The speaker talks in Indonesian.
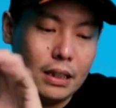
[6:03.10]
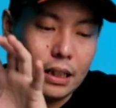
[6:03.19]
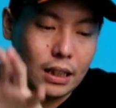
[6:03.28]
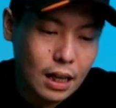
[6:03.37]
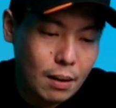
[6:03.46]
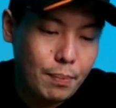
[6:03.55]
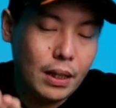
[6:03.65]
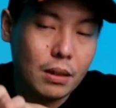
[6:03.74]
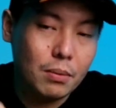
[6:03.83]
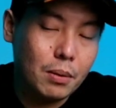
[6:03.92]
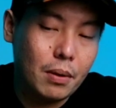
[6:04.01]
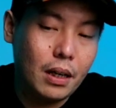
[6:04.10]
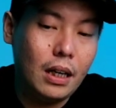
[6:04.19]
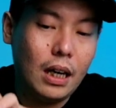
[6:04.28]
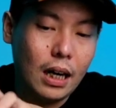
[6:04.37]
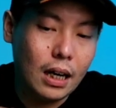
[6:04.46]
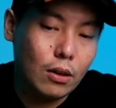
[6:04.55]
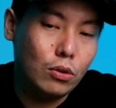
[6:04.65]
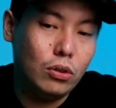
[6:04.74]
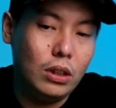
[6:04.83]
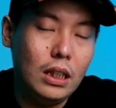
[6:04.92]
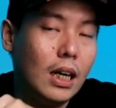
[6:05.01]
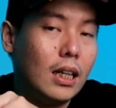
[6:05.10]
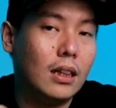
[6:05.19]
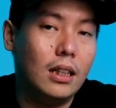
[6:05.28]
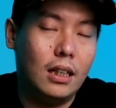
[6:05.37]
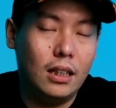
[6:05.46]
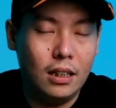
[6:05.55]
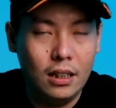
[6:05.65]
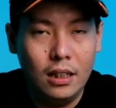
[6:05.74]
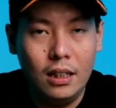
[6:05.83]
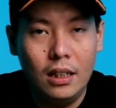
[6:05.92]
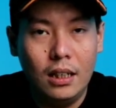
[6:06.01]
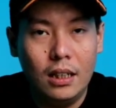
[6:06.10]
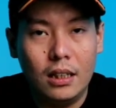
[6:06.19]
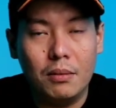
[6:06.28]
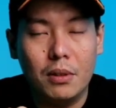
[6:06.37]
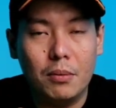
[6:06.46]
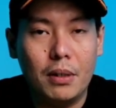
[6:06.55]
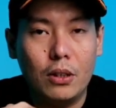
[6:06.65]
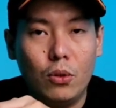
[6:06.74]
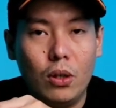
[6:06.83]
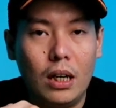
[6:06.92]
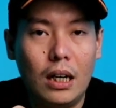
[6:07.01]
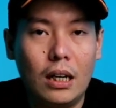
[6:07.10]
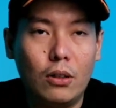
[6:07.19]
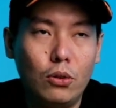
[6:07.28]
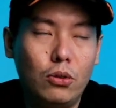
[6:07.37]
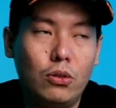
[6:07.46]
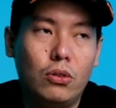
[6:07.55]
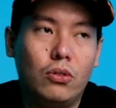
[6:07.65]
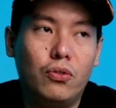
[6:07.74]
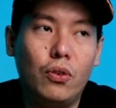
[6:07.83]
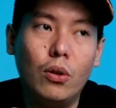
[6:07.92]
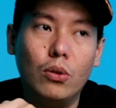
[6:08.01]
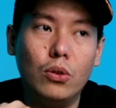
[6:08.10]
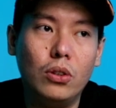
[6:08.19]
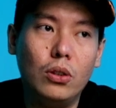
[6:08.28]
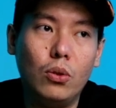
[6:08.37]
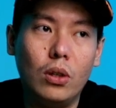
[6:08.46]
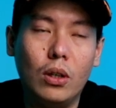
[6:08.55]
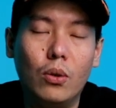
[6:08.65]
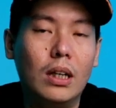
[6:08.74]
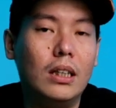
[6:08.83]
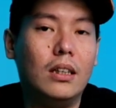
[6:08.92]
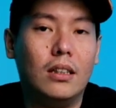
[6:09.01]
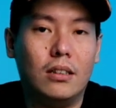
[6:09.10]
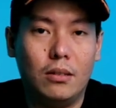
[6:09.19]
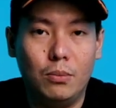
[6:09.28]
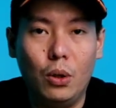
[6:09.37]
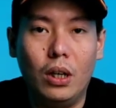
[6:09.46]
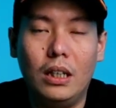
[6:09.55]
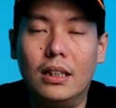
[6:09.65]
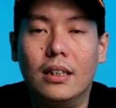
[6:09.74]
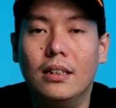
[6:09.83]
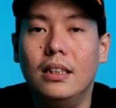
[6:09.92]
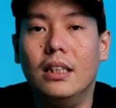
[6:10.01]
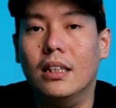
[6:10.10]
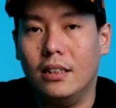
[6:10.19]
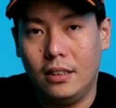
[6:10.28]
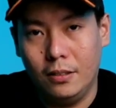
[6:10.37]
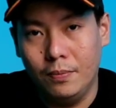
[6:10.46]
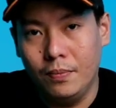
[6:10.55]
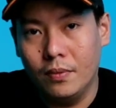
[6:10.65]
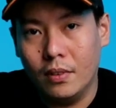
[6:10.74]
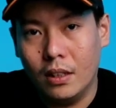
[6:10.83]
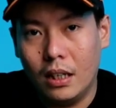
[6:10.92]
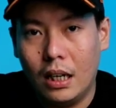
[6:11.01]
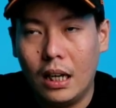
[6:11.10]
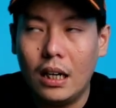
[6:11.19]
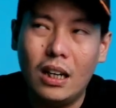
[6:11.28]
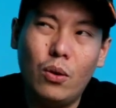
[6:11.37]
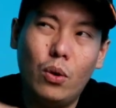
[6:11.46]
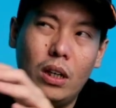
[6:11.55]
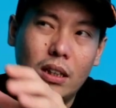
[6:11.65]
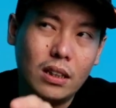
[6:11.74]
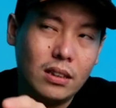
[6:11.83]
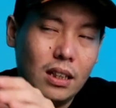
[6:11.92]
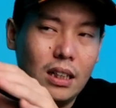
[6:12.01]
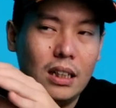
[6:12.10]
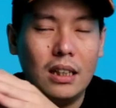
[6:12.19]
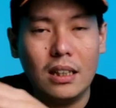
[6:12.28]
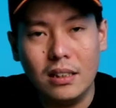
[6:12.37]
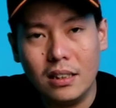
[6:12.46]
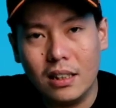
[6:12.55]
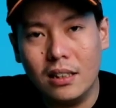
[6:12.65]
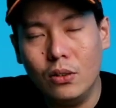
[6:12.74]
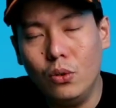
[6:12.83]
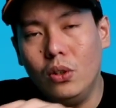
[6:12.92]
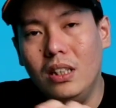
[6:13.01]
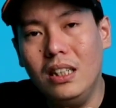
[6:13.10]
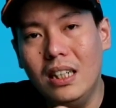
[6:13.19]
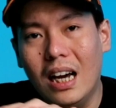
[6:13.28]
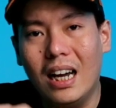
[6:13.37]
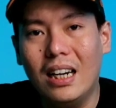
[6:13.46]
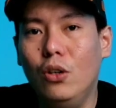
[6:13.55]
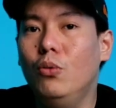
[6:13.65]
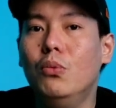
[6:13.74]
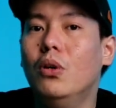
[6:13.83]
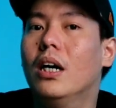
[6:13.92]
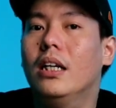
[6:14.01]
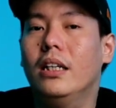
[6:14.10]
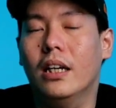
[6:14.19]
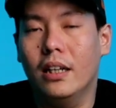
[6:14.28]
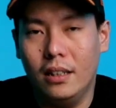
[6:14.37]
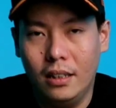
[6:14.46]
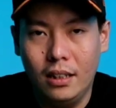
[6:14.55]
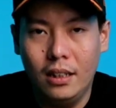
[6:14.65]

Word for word: pada saat cupping teman-teman ini harus ingat nih. Teman-teman itu harus fokusnya itu ke kualitas, bukan intensitas. Karena kualitas dan intensitas itu tidak ada hubungannya.